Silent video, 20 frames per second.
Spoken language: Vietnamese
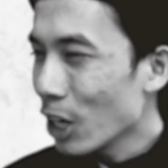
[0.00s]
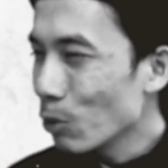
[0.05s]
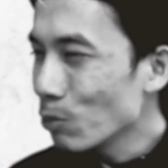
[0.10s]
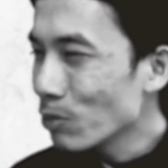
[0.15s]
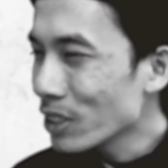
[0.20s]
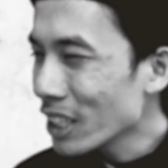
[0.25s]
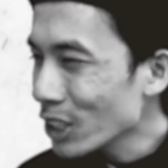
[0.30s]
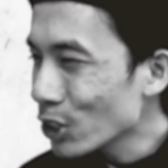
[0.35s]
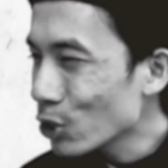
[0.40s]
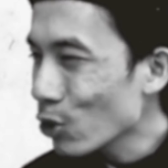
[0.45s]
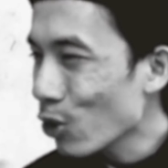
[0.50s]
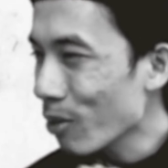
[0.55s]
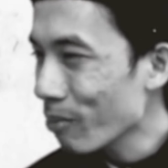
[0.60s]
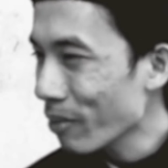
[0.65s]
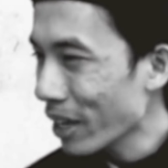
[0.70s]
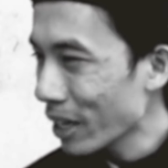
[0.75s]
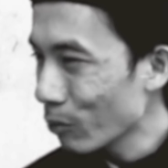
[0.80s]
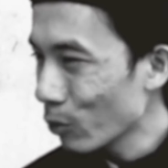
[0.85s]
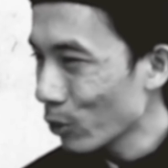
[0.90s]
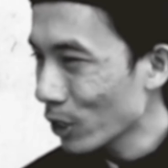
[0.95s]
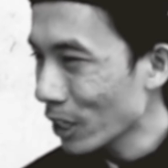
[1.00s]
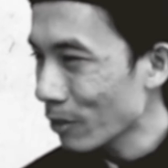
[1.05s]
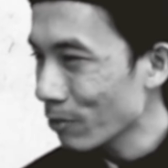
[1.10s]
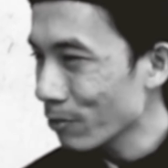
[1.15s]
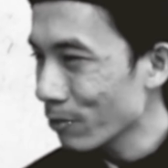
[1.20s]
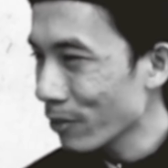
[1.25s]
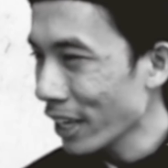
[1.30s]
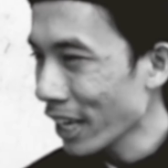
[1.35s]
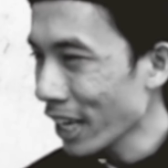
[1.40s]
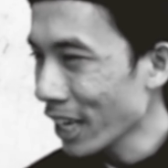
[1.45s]
Ông sẽ cho mày một
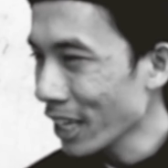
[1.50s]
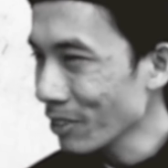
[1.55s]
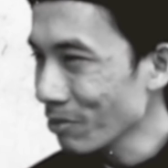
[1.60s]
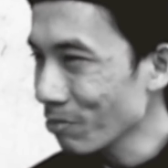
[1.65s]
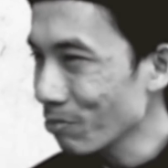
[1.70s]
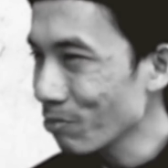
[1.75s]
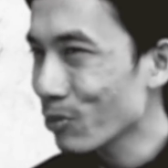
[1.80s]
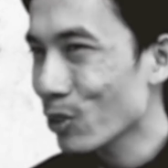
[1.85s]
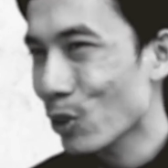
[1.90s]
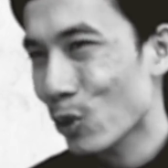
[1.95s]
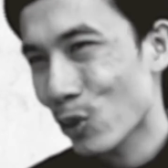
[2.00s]
cặp vé